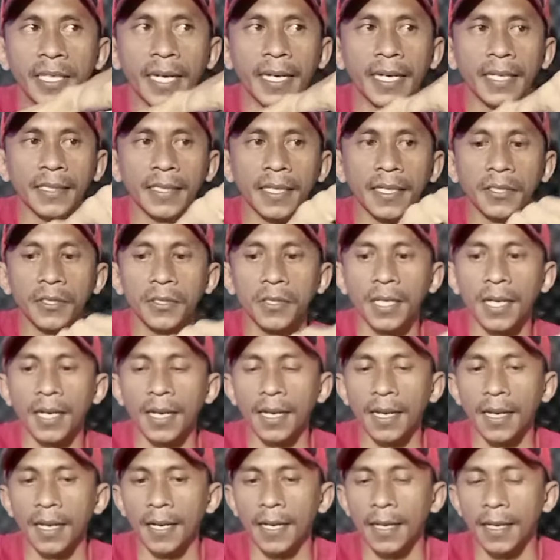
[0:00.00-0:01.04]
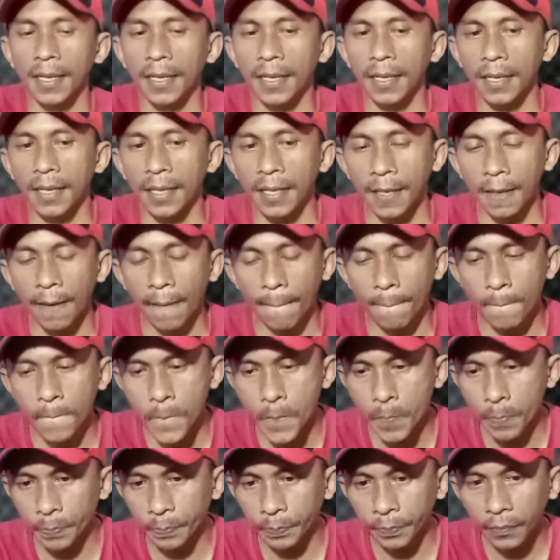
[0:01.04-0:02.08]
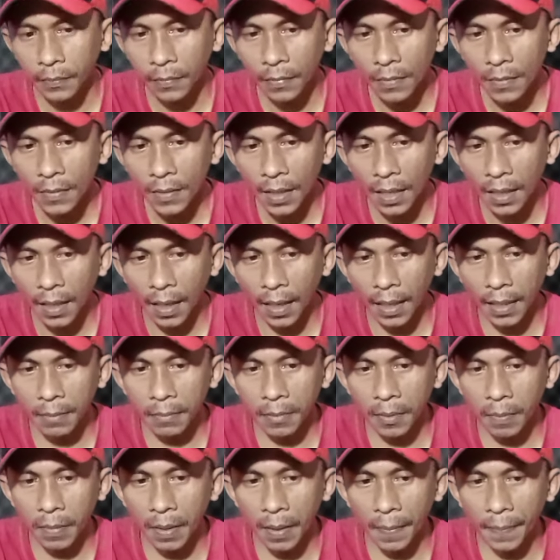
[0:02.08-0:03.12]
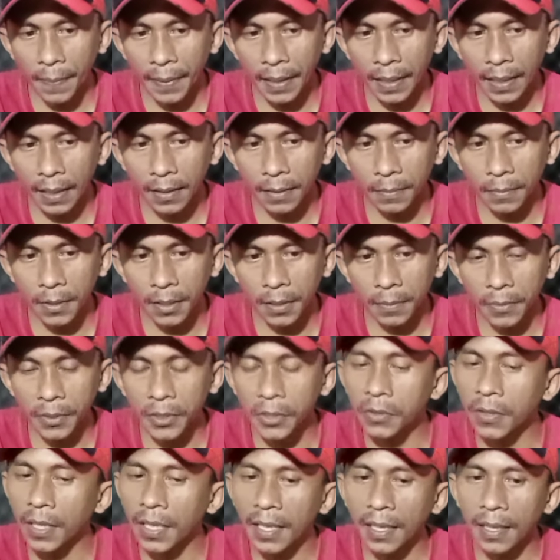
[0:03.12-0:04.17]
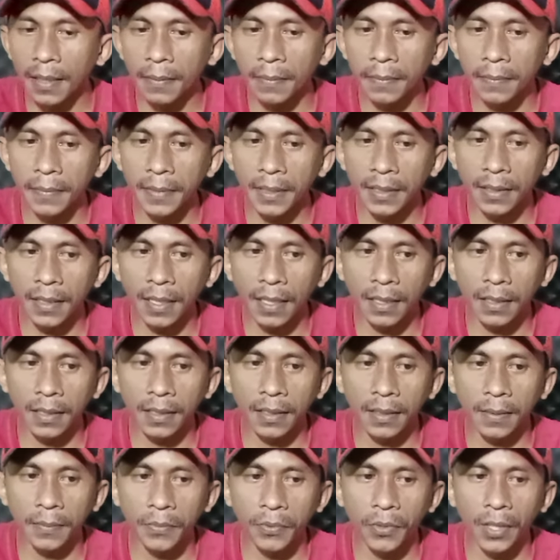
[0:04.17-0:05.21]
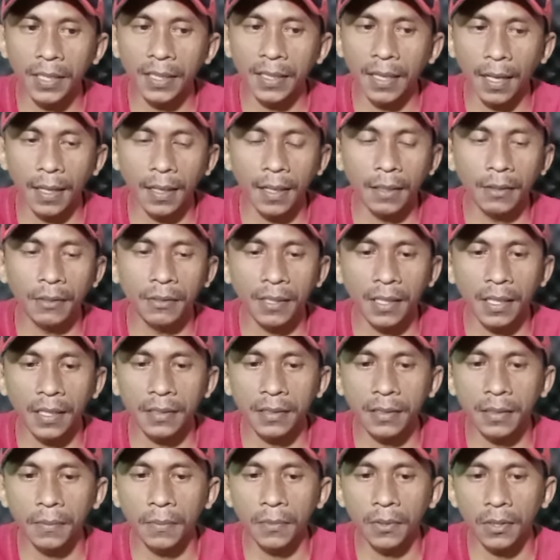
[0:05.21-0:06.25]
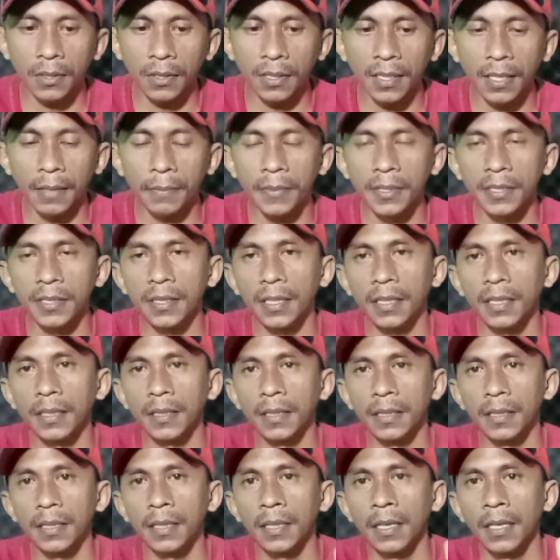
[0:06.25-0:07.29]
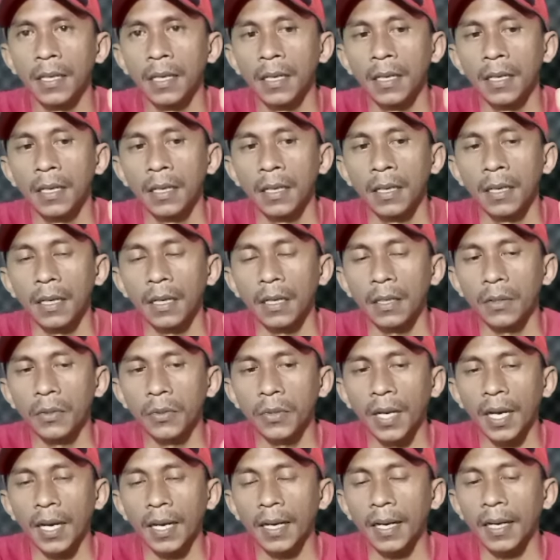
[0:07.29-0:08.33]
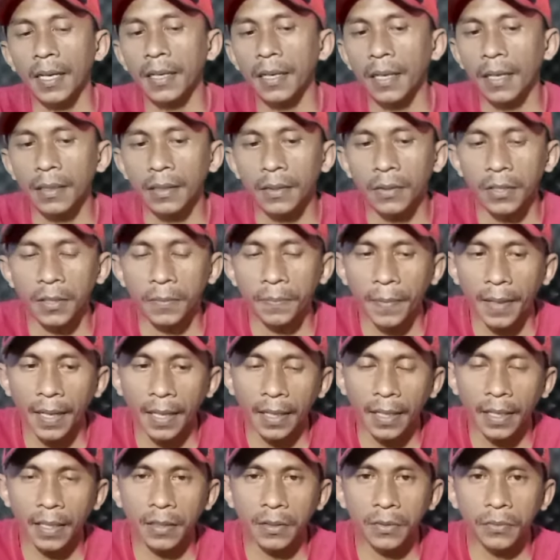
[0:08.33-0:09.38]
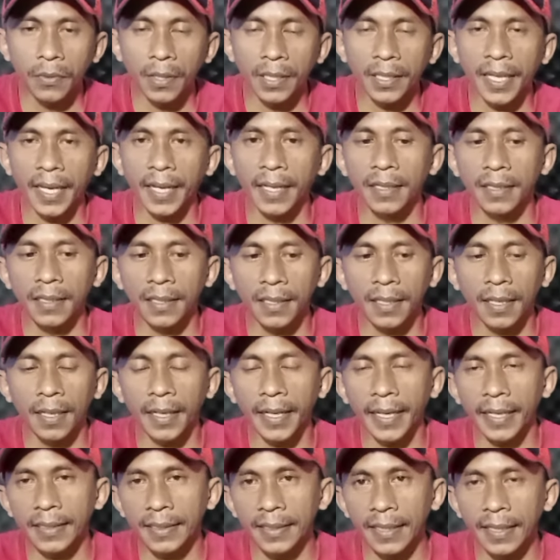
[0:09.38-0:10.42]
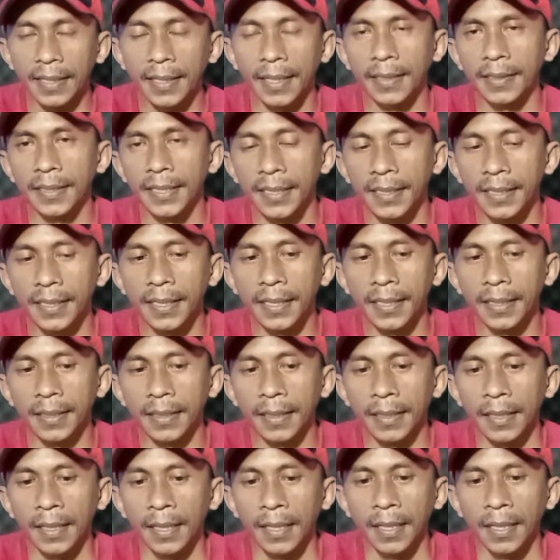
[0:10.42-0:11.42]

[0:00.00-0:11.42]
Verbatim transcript: jadi kadang saya juga uh, ada beberapa teman-teman juga yang minta dibuatkan atau custom rod yang bisa digunakan atau dipakai dua teknik ya casting dan jigging